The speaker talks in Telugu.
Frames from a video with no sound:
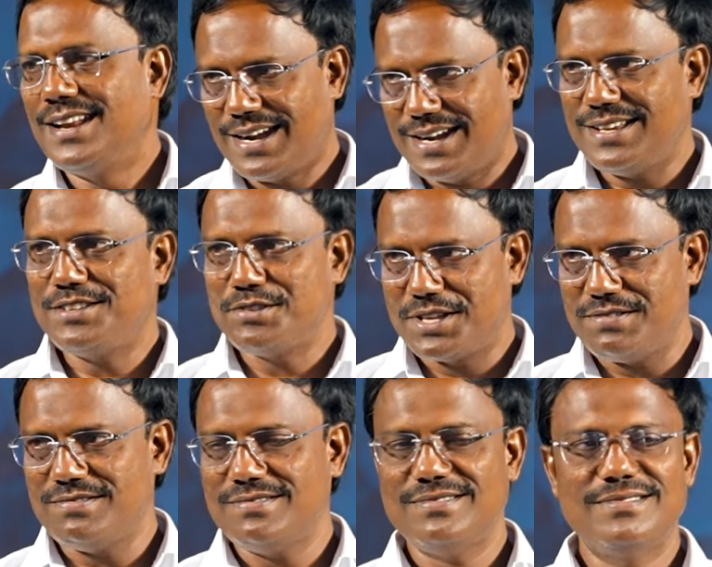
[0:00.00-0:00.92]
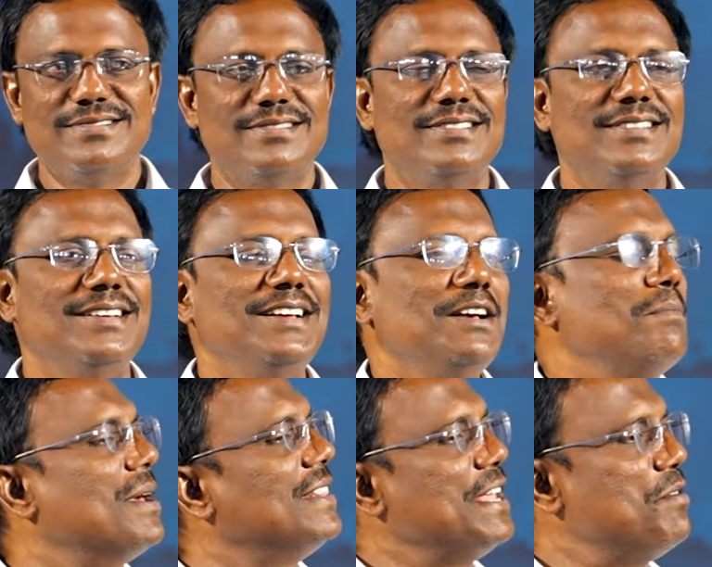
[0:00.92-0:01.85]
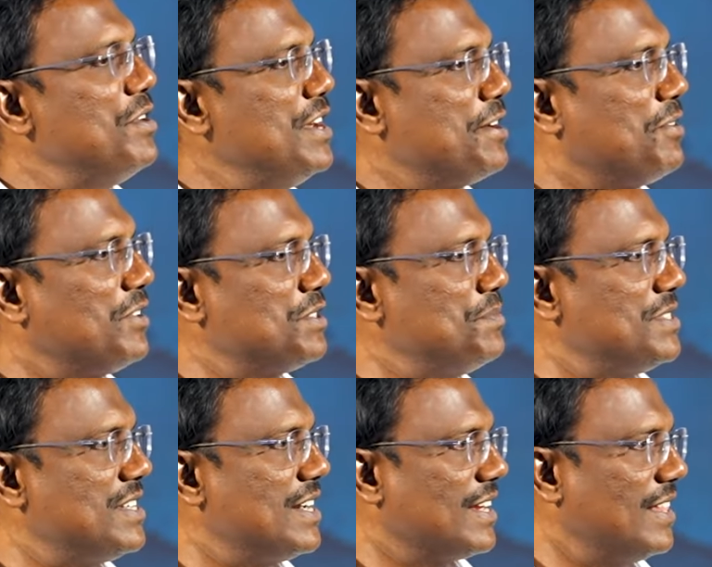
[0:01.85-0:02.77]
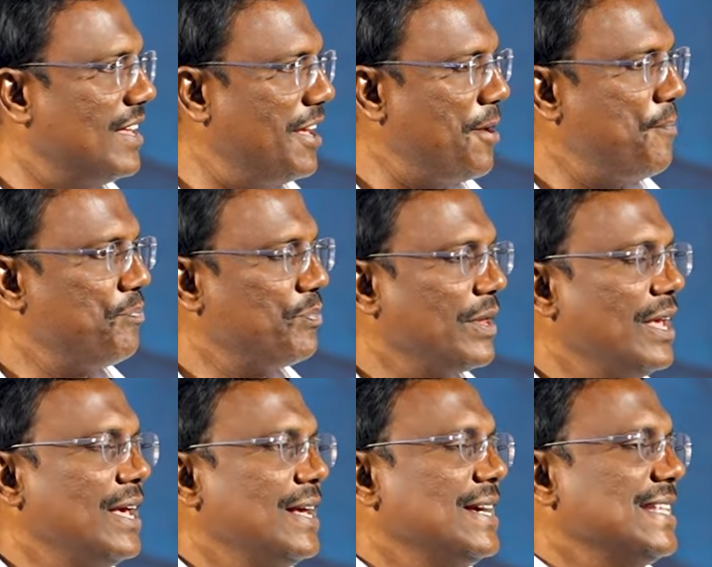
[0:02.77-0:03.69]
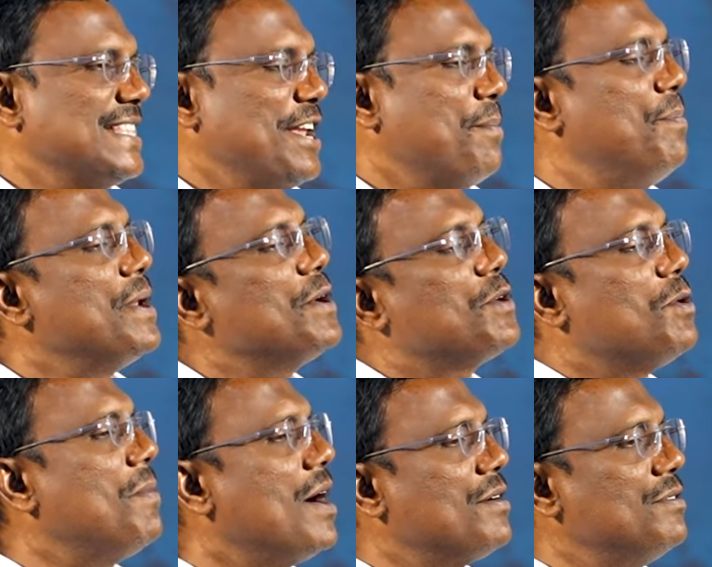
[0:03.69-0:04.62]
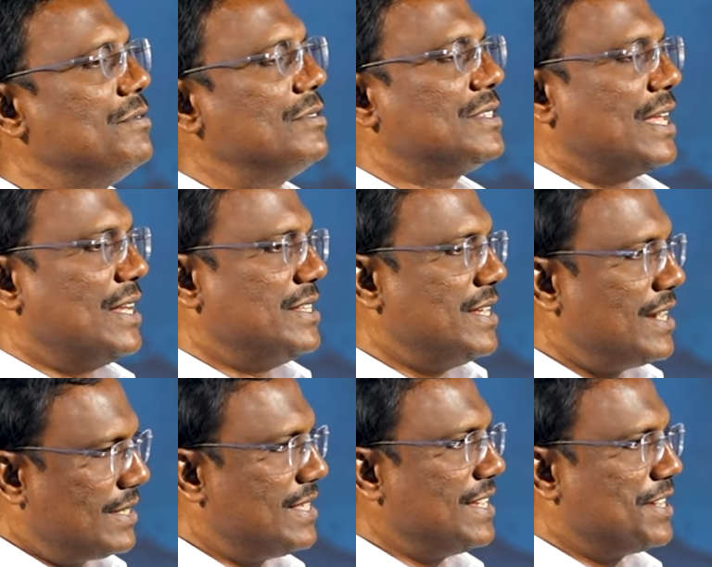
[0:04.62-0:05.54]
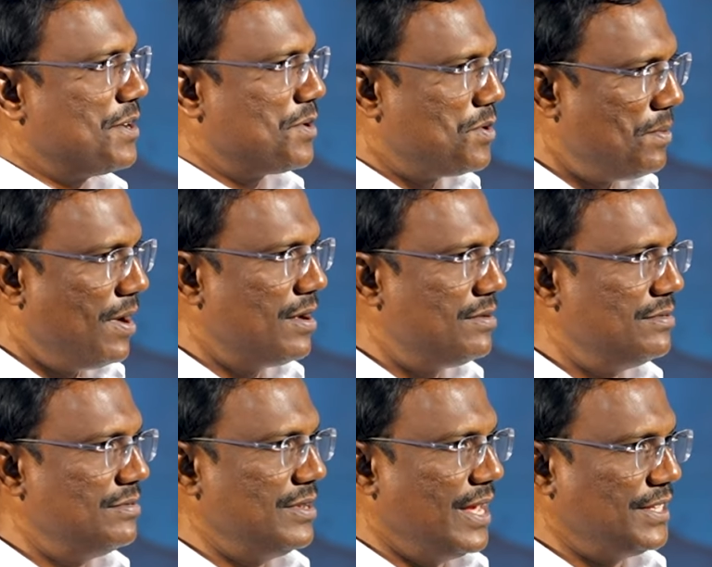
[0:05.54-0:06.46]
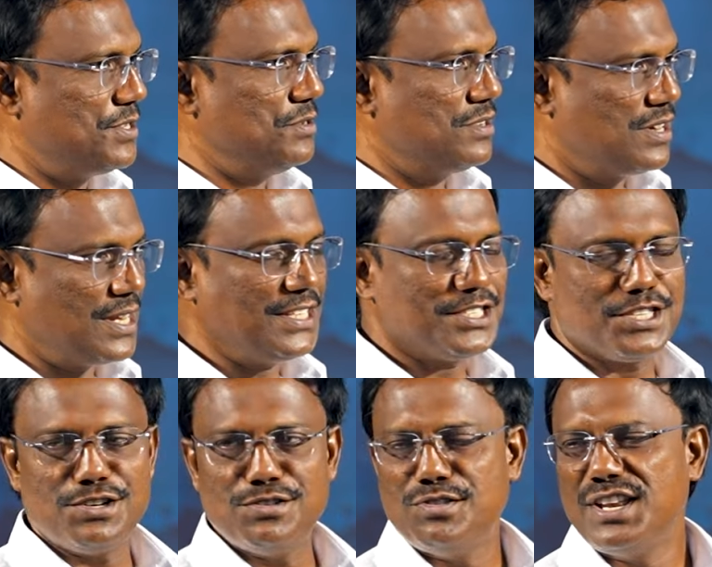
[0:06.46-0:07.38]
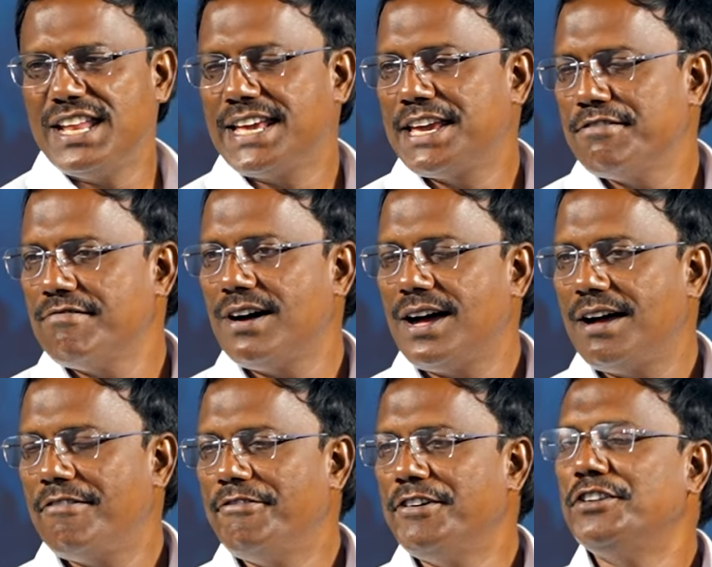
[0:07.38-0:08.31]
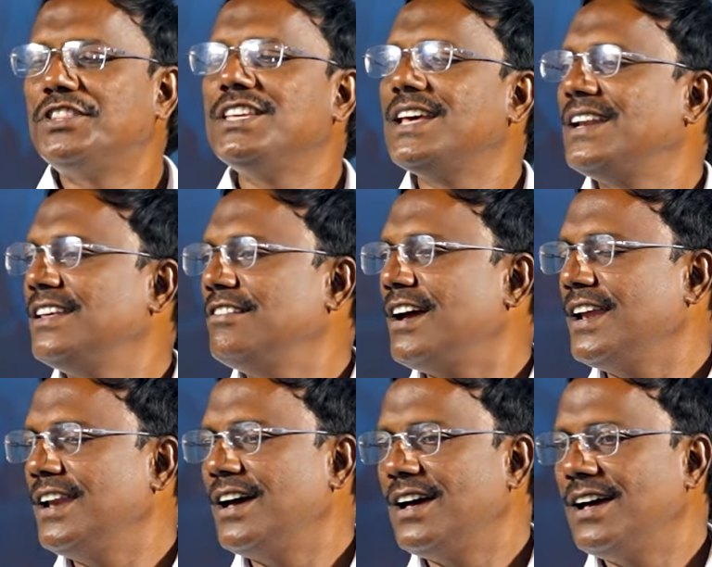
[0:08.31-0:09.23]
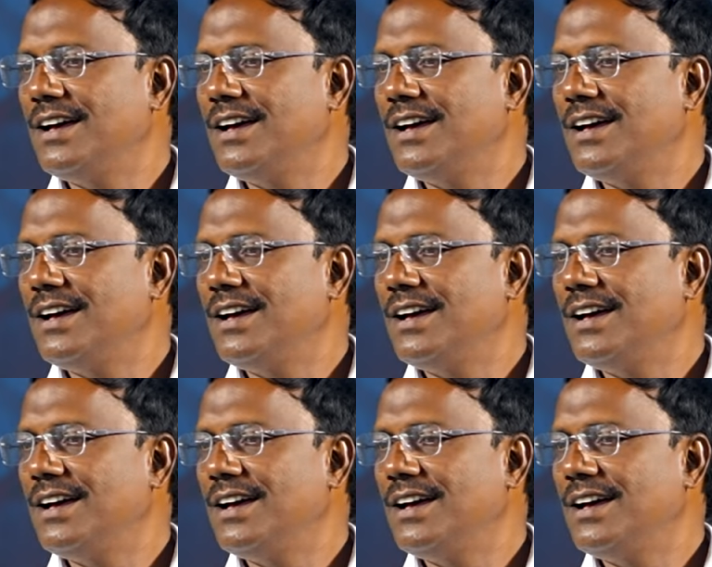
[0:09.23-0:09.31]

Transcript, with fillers: రెడీ టు గివ్ మరి దేవుడు నీ కోసం ఇచ్చాడు కదా తన ప్రియకుమారుడు తన జనత యొక్క కుమారుడు యేసు క్రీస్తును నీకివ్వ వెనుతీయలేదు ఆయన